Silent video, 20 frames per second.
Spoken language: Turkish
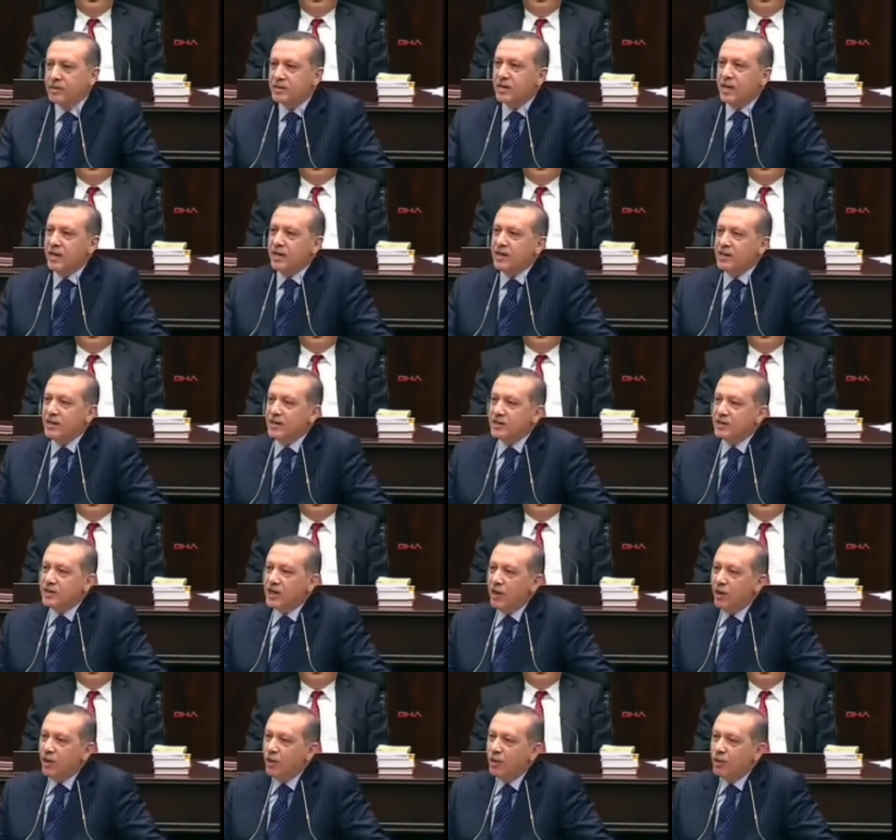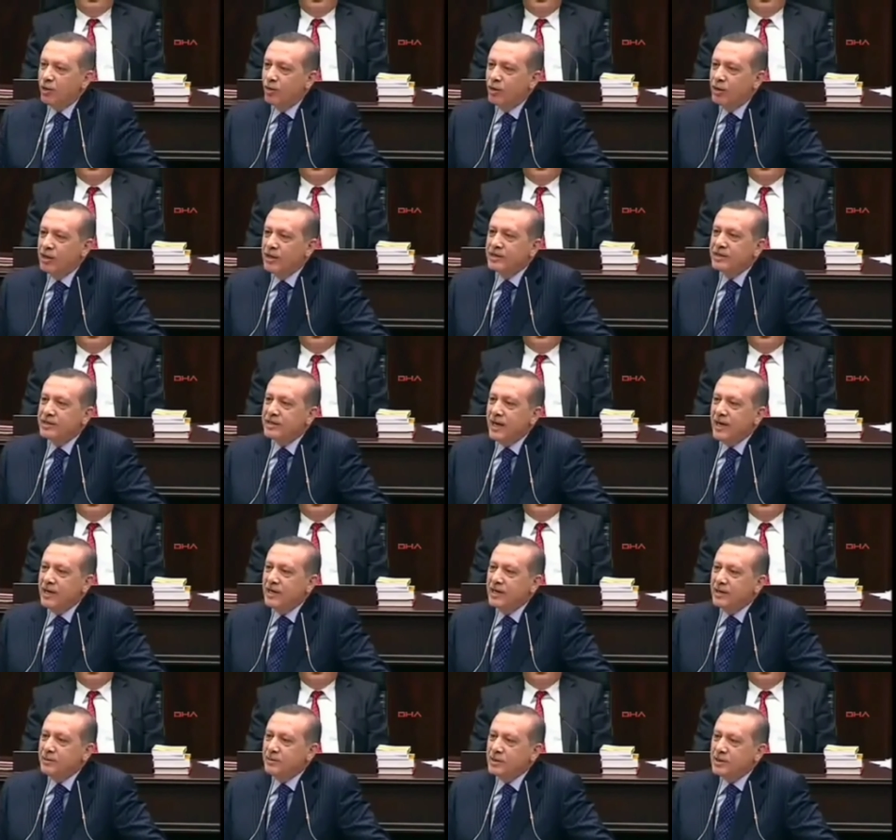Sayın Kılıçdaroğlu sen
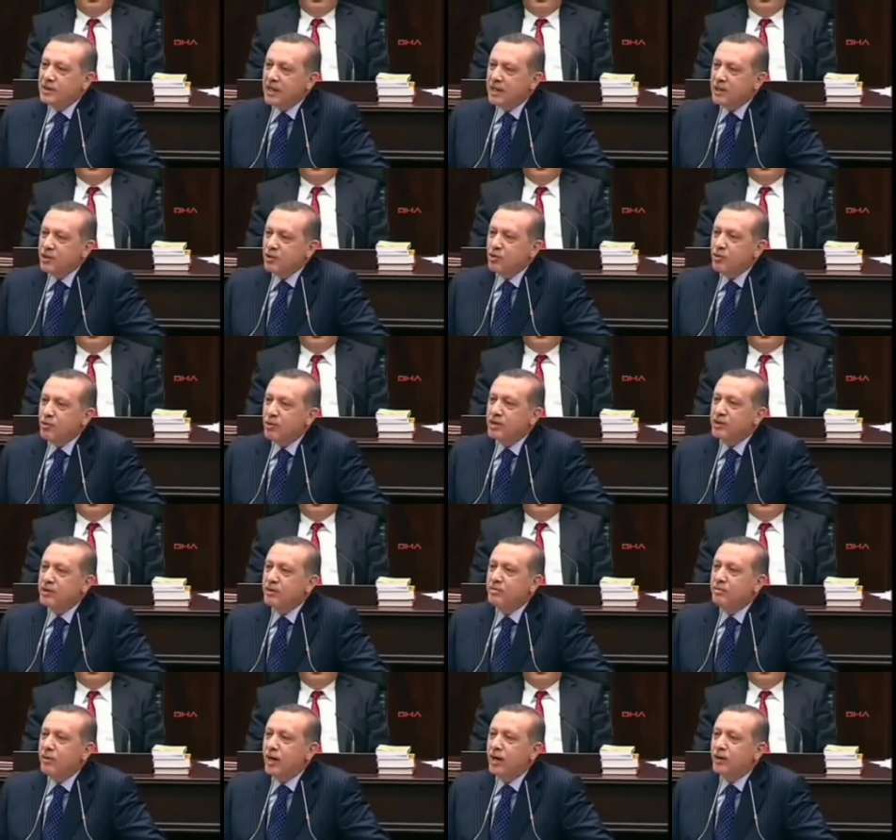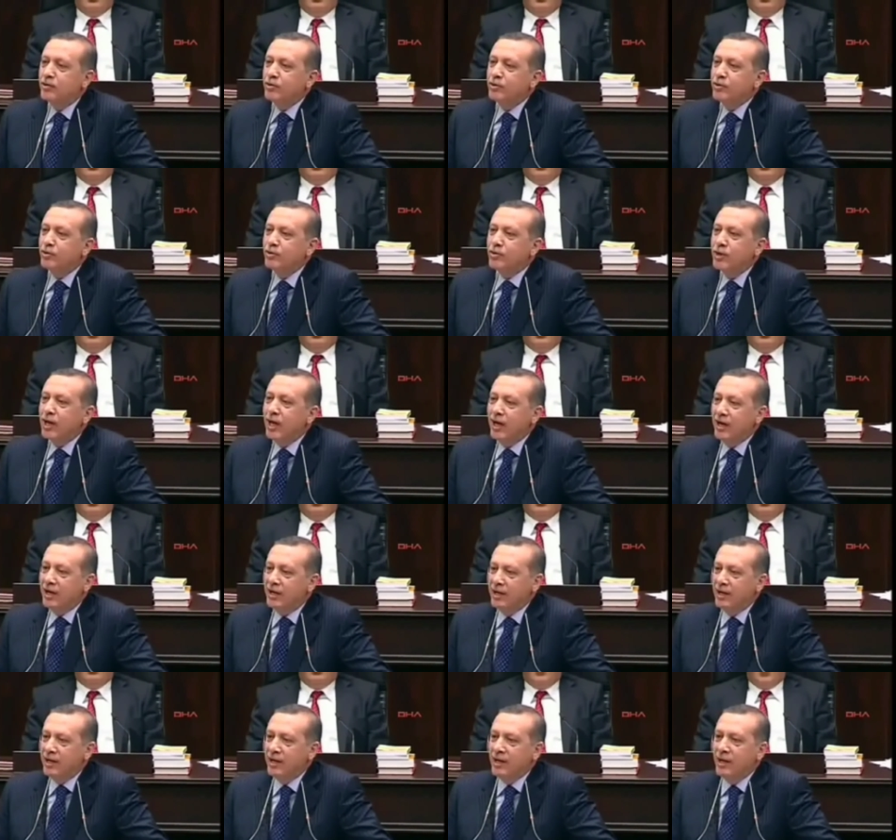28 Şubat'ın mağduru
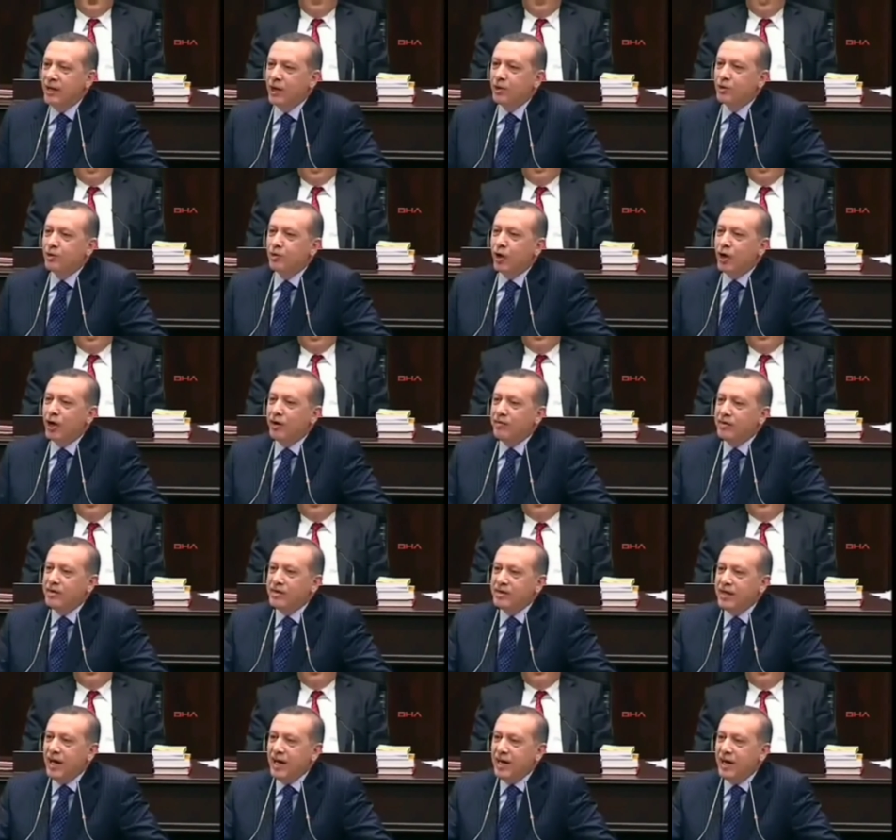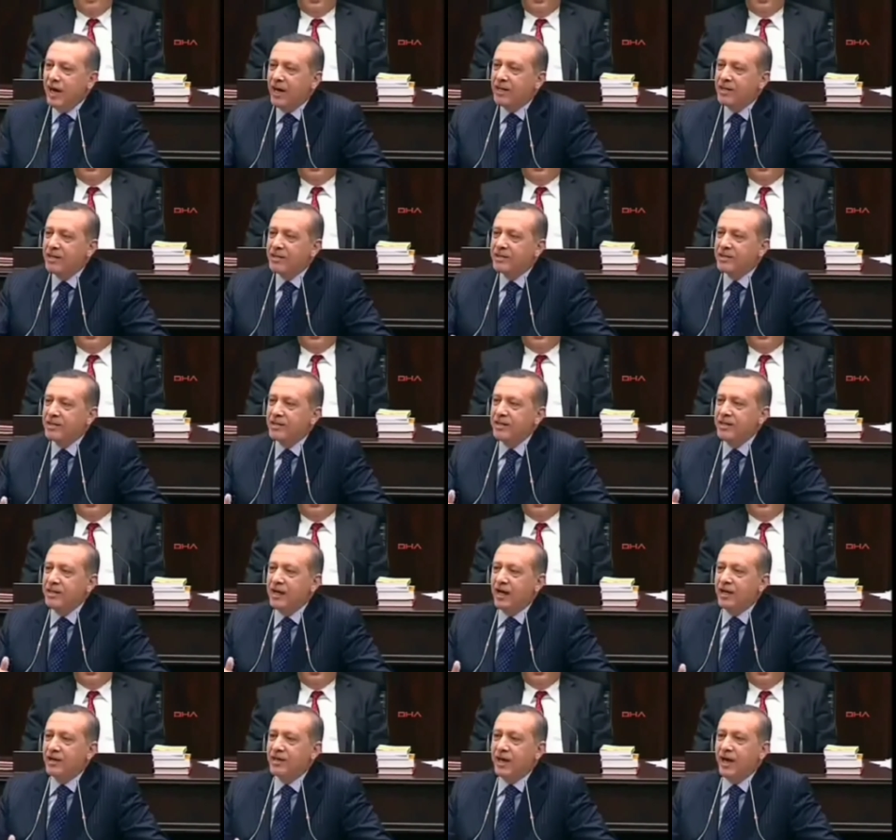değil. Görevinden alındığın
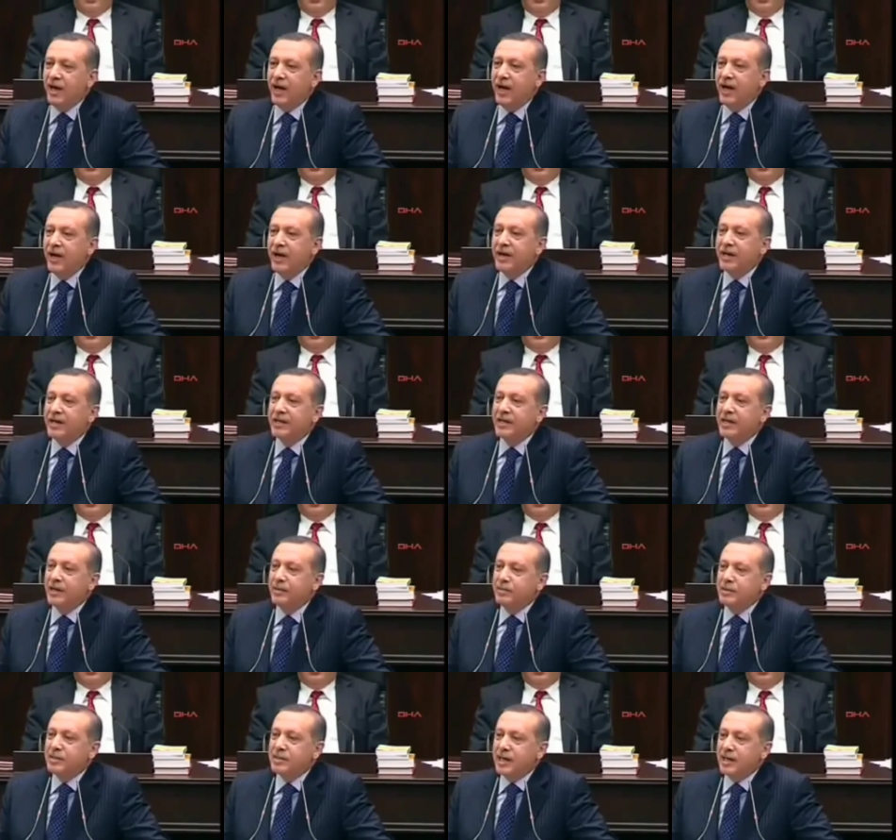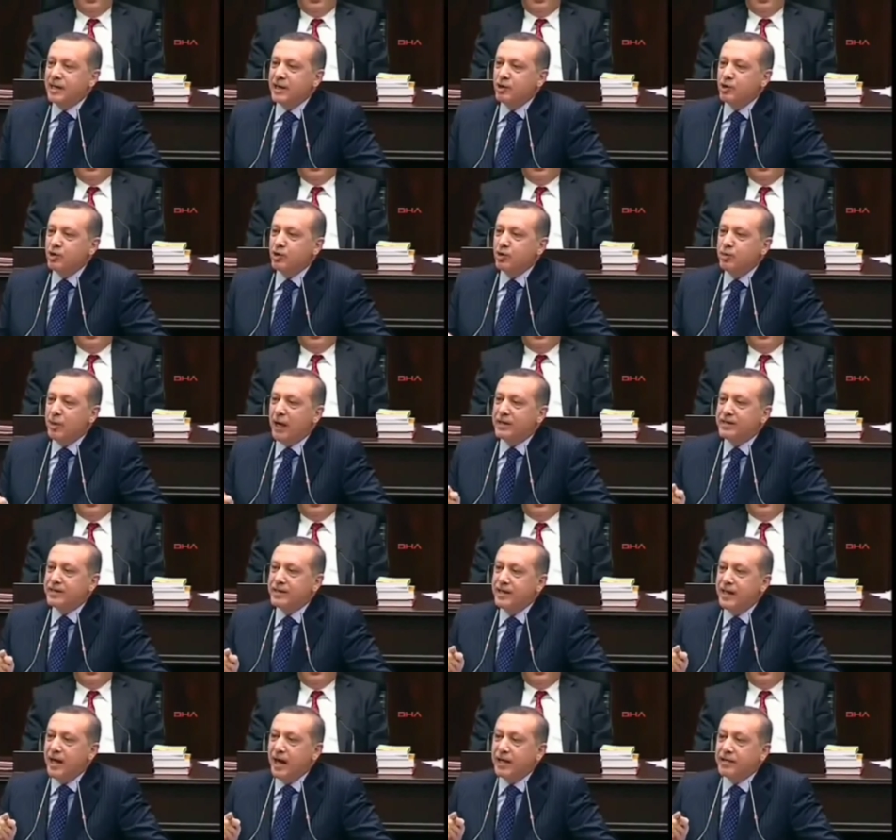halde 28
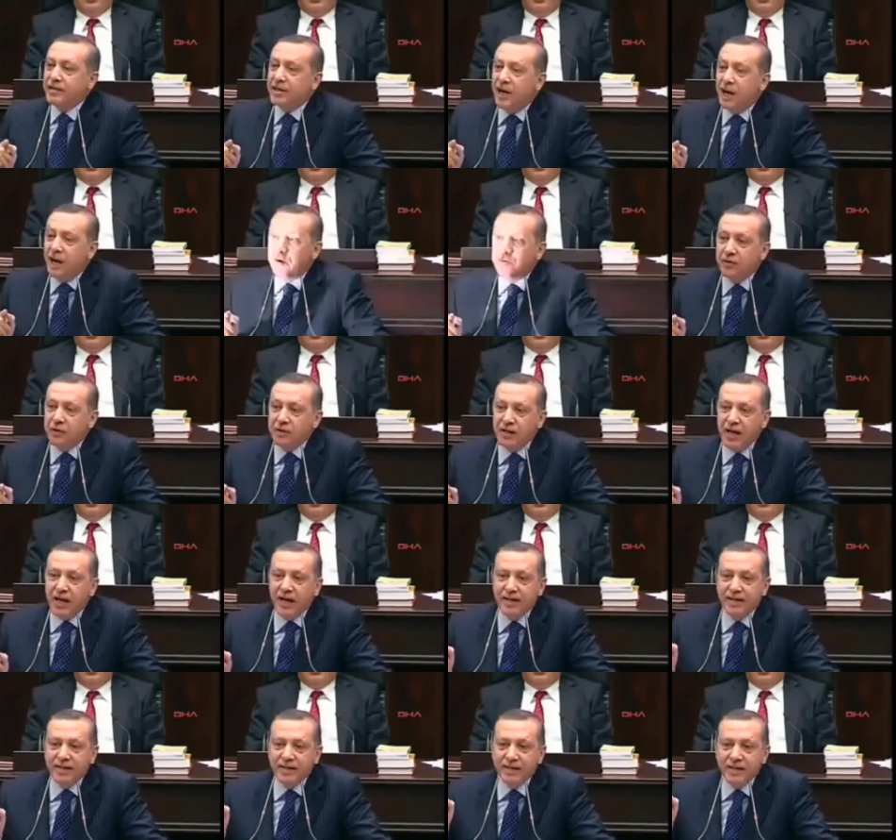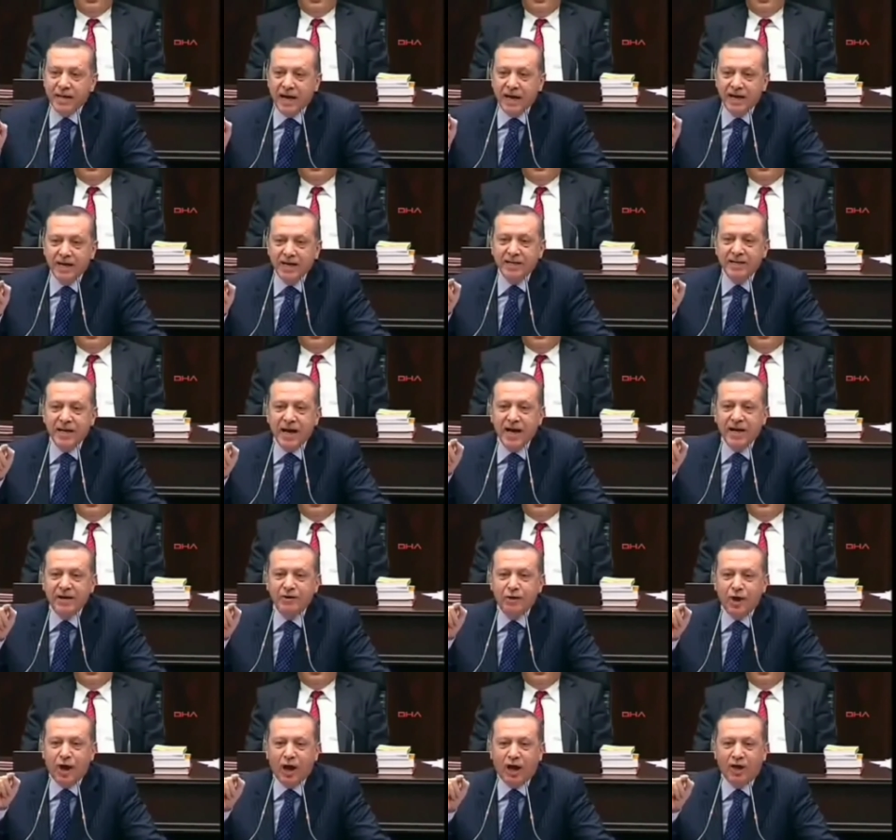Şubatçılar tarafından
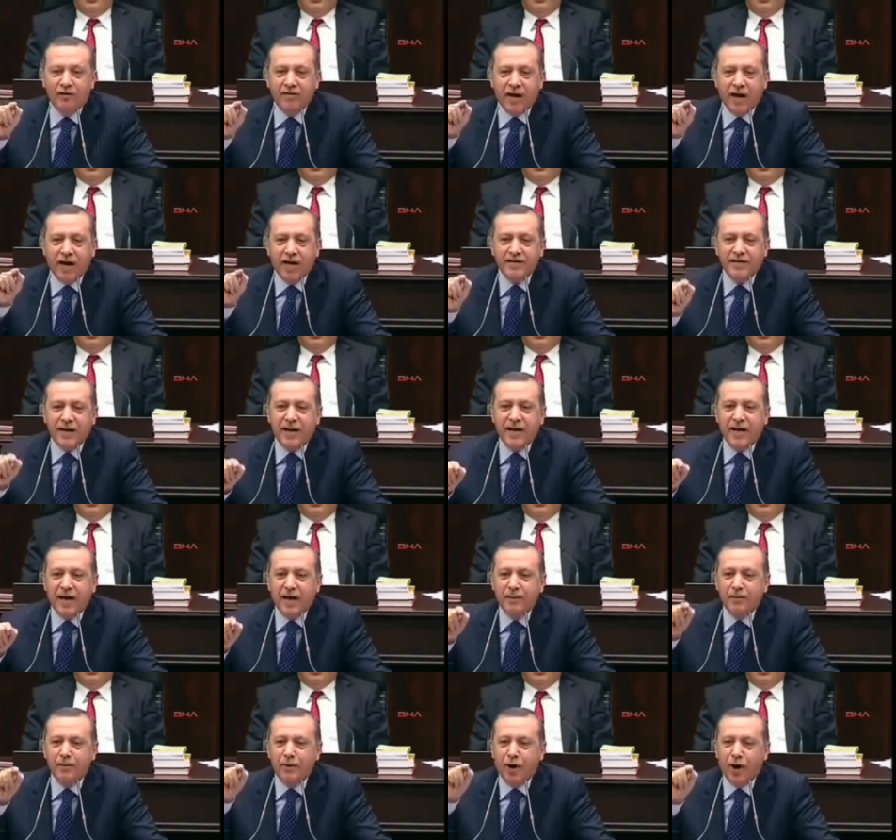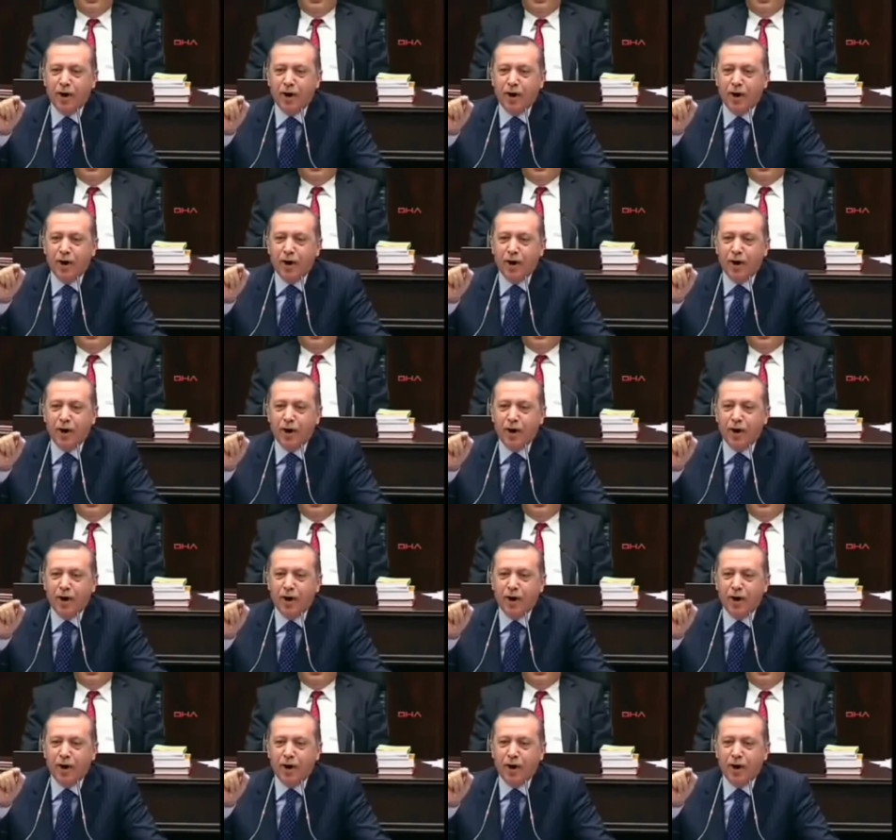yeniden göreve atanan